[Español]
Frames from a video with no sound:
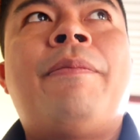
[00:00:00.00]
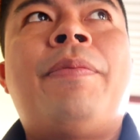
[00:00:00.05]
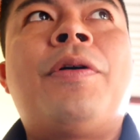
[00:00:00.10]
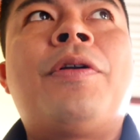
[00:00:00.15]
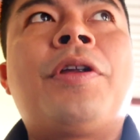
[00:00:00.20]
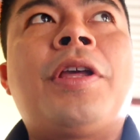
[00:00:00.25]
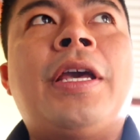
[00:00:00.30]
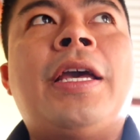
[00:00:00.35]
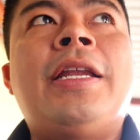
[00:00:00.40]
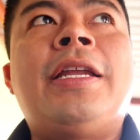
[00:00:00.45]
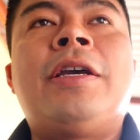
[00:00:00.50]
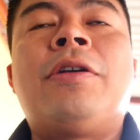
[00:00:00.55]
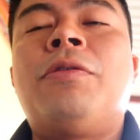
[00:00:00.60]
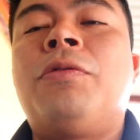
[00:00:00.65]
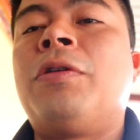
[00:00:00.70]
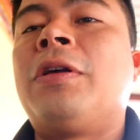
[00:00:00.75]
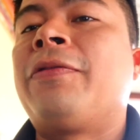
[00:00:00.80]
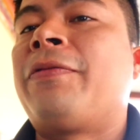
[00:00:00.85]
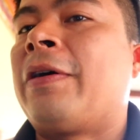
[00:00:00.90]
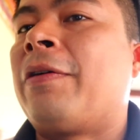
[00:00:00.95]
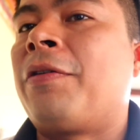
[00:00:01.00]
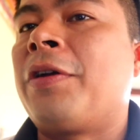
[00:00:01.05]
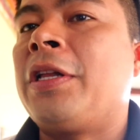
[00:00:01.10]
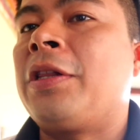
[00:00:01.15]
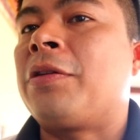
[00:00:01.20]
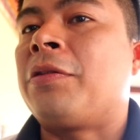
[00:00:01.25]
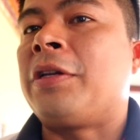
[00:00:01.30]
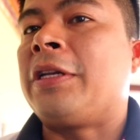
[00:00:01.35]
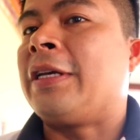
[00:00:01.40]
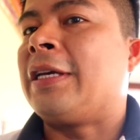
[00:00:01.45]
porque ninguno es
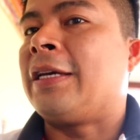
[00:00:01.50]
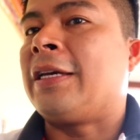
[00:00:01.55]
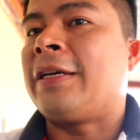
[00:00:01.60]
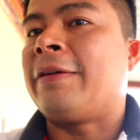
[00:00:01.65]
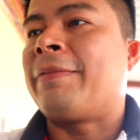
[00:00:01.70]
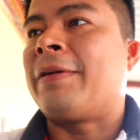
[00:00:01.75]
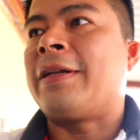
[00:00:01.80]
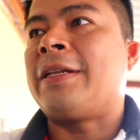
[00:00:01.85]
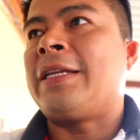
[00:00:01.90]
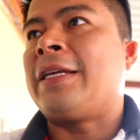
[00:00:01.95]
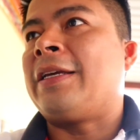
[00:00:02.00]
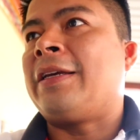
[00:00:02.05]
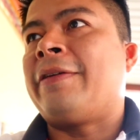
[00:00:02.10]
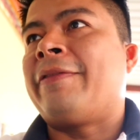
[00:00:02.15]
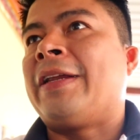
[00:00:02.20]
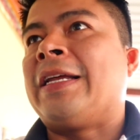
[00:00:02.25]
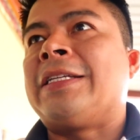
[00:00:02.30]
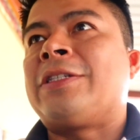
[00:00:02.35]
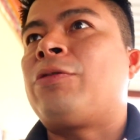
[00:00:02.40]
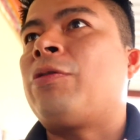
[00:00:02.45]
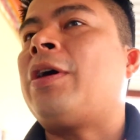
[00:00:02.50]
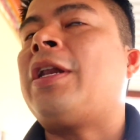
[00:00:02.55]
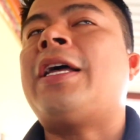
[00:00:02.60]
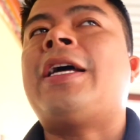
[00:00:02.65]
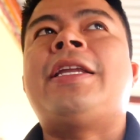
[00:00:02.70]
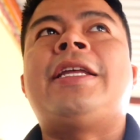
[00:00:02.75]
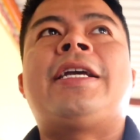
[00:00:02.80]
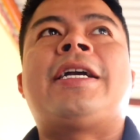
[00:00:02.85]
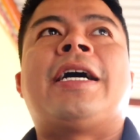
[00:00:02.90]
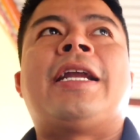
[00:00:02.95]
favorito, ni,
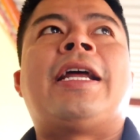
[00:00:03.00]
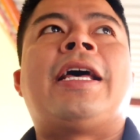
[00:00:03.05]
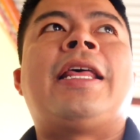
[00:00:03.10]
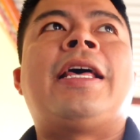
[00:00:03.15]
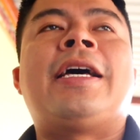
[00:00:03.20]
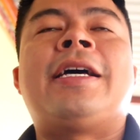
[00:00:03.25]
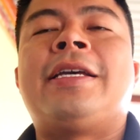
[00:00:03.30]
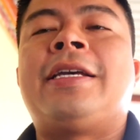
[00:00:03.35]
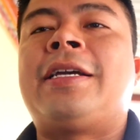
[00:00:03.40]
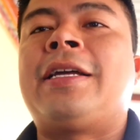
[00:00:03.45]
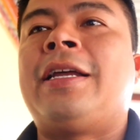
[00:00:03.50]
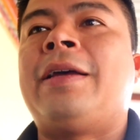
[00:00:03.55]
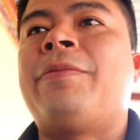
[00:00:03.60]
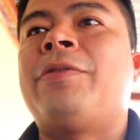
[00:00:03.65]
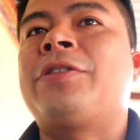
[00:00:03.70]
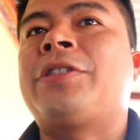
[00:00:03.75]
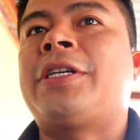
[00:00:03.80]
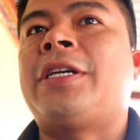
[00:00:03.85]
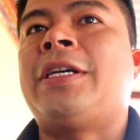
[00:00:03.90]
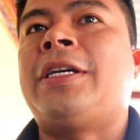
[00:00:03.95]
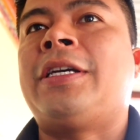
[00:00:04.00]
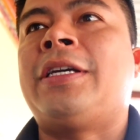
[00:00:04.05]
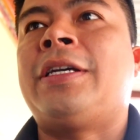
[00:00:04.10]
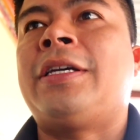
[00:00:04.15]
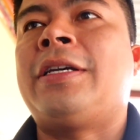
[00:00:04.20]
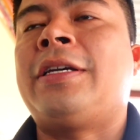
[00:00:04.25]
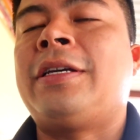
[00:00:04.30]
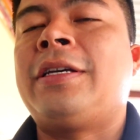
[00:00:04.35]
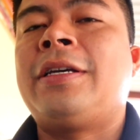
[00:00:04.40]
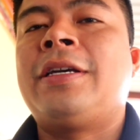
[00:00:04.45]
Venezuela ni Canadá, y creemos
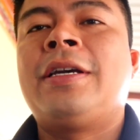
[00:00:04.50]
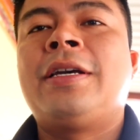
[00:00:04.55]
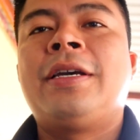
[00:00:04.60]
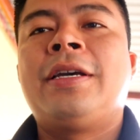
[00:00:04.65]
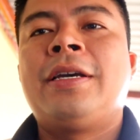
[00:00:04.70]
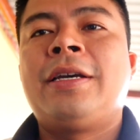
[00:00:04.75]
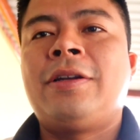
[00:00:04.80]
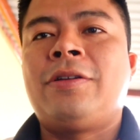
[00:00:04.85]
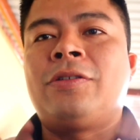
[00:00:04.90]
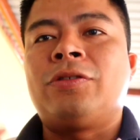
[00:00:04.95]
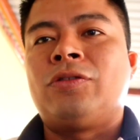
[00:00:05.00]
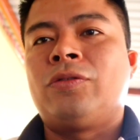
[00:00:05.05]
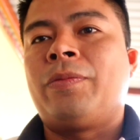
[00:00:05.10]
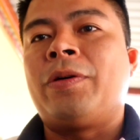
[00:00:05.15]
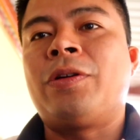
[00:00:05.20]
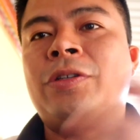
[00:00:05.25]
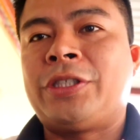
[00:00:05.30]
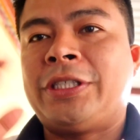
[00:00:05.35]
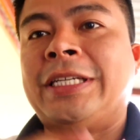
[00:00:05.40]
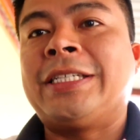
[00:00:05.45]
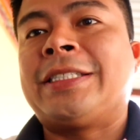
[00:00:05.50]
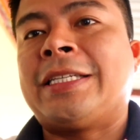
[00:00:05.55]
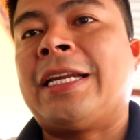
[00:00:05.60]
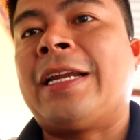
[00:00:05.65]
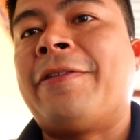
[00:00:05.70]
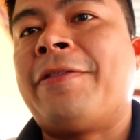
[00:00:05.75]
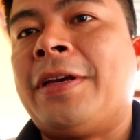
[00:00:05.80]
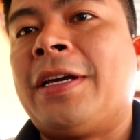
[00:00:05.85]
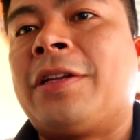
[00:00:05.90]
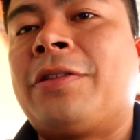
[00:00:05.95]
que los números sí
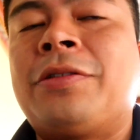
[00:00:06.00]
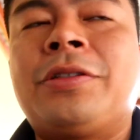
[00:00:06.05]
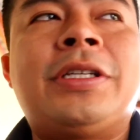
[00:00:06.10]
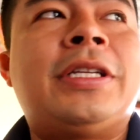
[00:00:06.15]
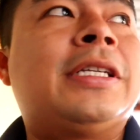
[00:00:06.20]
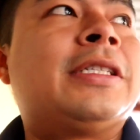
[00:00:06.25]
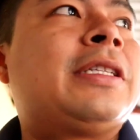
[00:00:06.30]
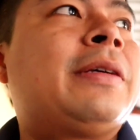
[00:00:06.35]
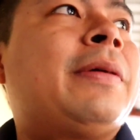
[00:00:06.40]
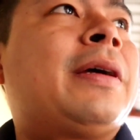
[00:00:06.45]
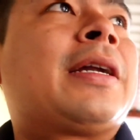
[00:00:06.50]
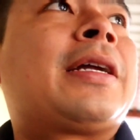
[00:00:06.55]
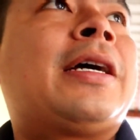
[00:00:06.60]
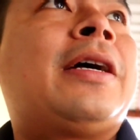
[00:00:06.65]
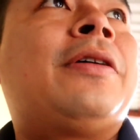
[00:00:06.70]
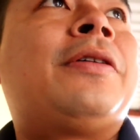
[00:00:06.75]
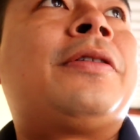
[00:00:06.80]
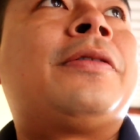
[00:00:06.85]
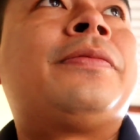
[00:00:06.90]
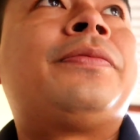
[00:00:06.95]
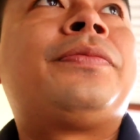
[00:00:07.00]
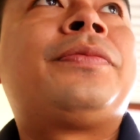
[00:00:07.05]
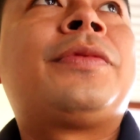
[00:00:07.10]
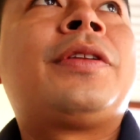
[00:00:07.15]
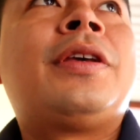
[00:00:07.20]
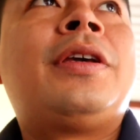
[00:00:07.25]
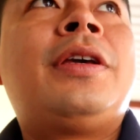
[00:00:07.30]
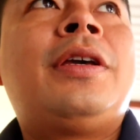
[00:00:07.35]
están abiertos en este marcador.